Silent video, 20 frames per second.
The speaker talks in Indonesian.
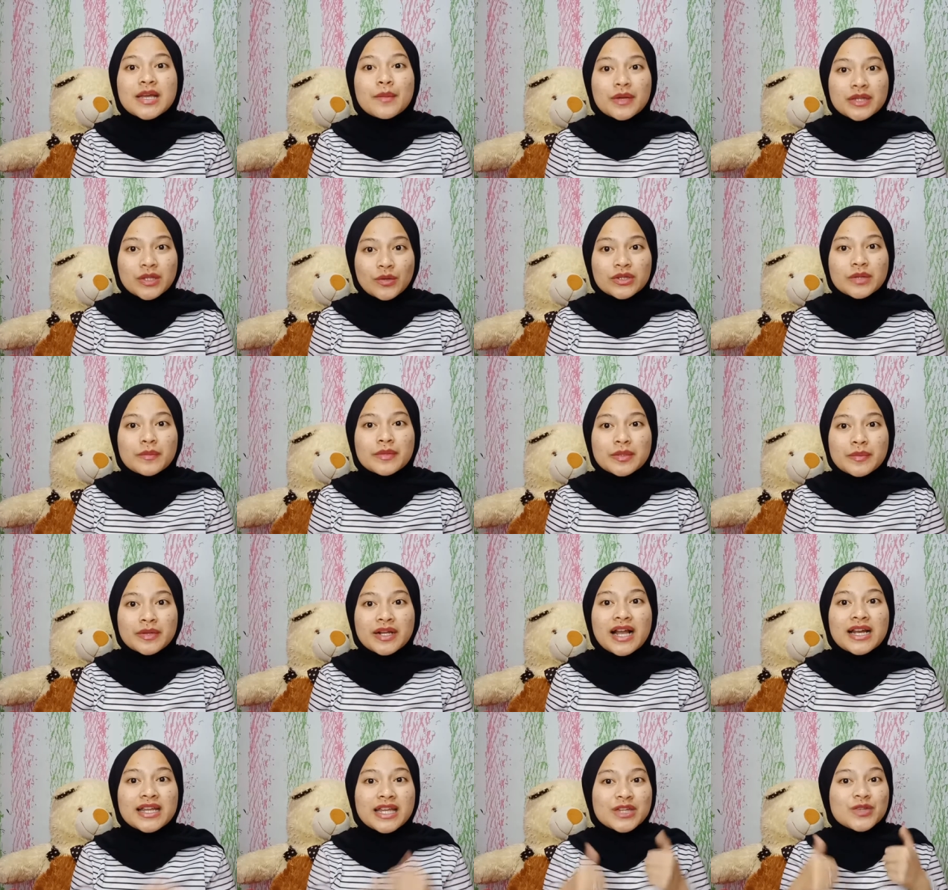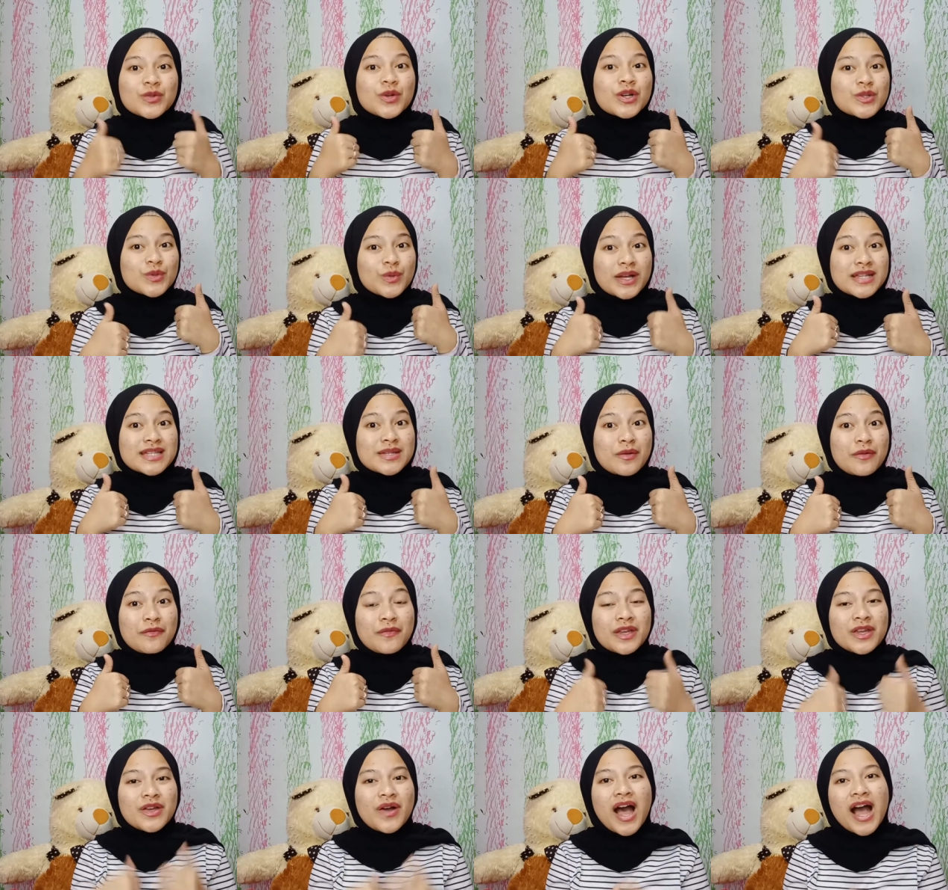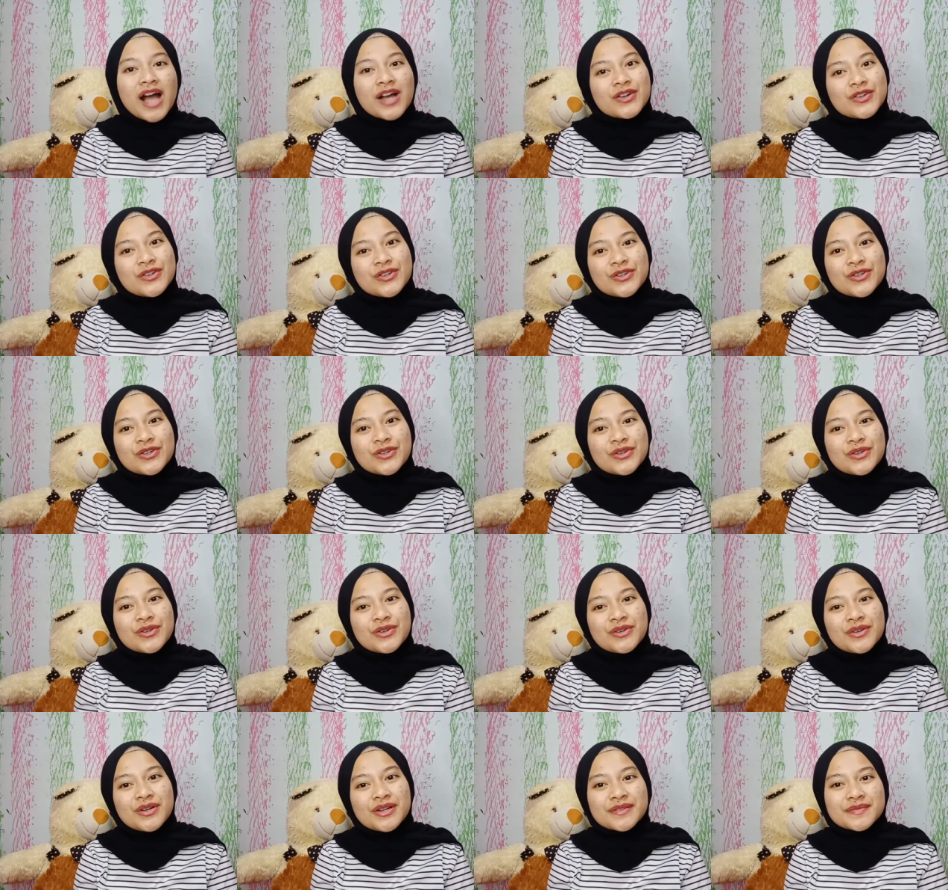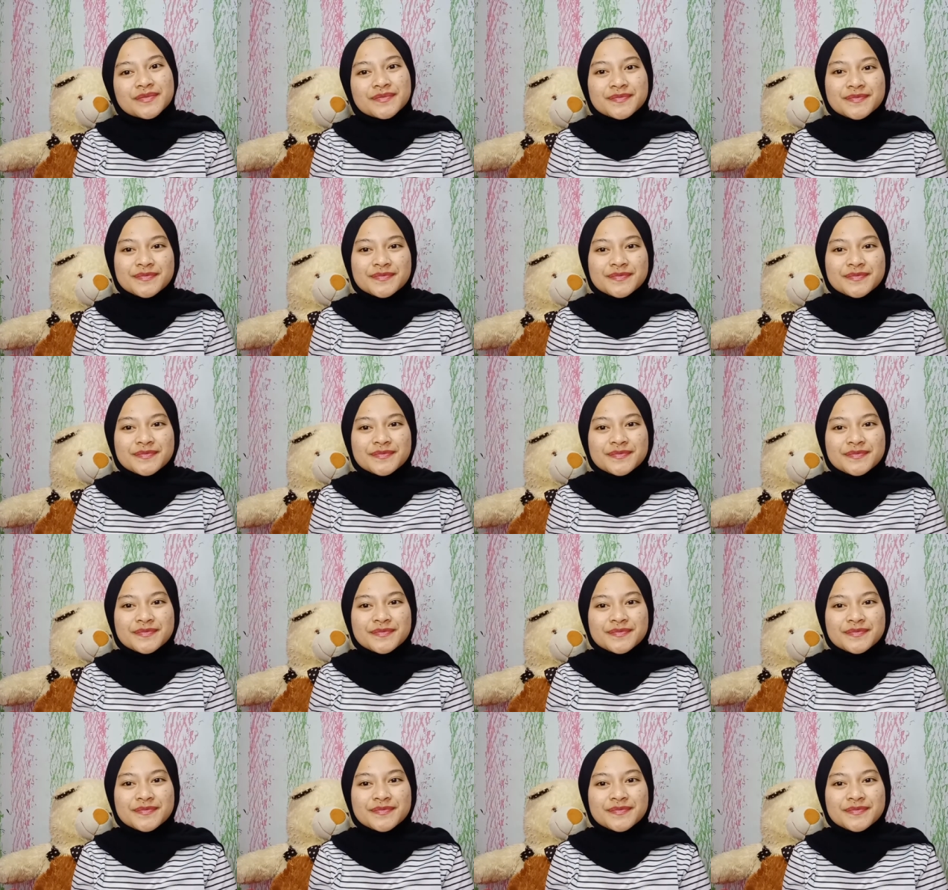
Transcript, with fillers: Siapa tahu teman-teman kalian juga suka sama video aku.